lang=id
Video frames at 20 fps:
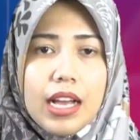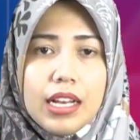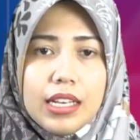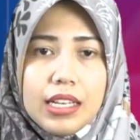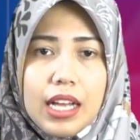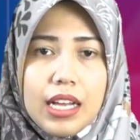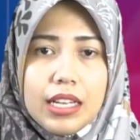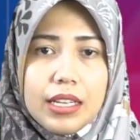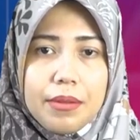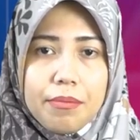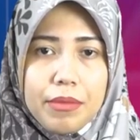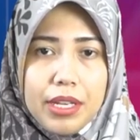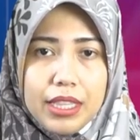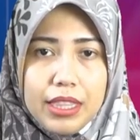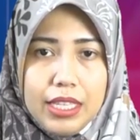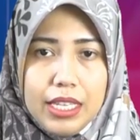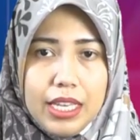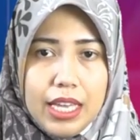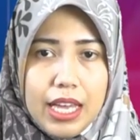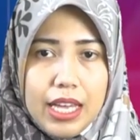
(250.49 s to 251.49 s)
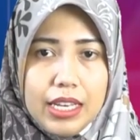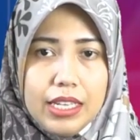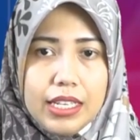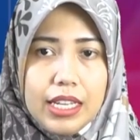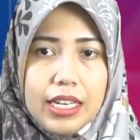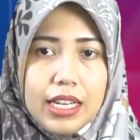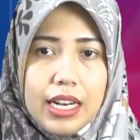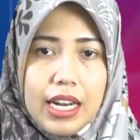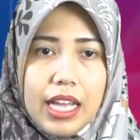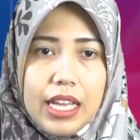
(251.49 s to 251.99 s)
angka
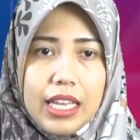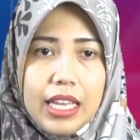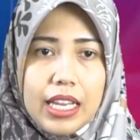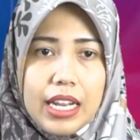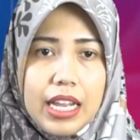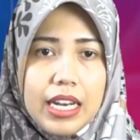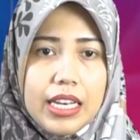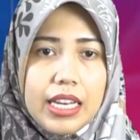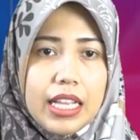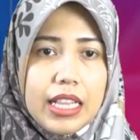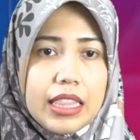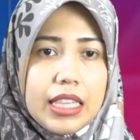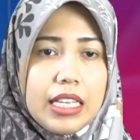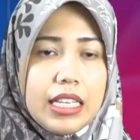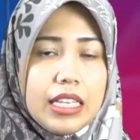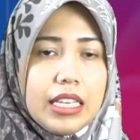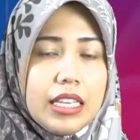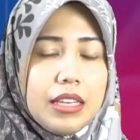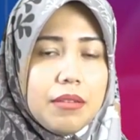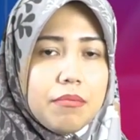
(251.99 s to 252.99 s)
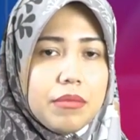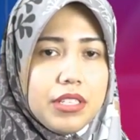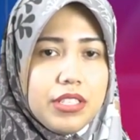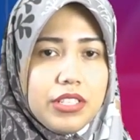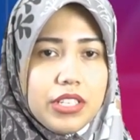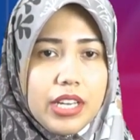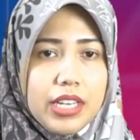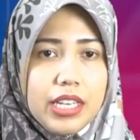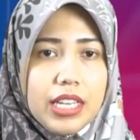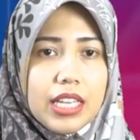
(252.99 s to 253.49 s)
kematian dan kelahiran yang tinggi
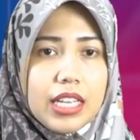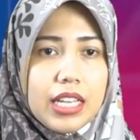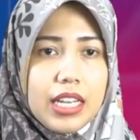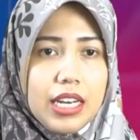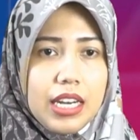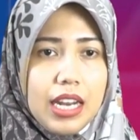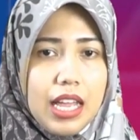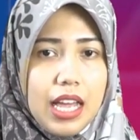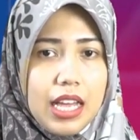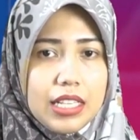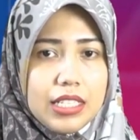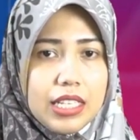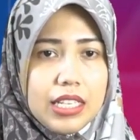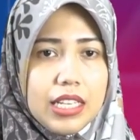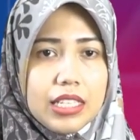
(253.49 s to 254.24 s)
menjadi rendah.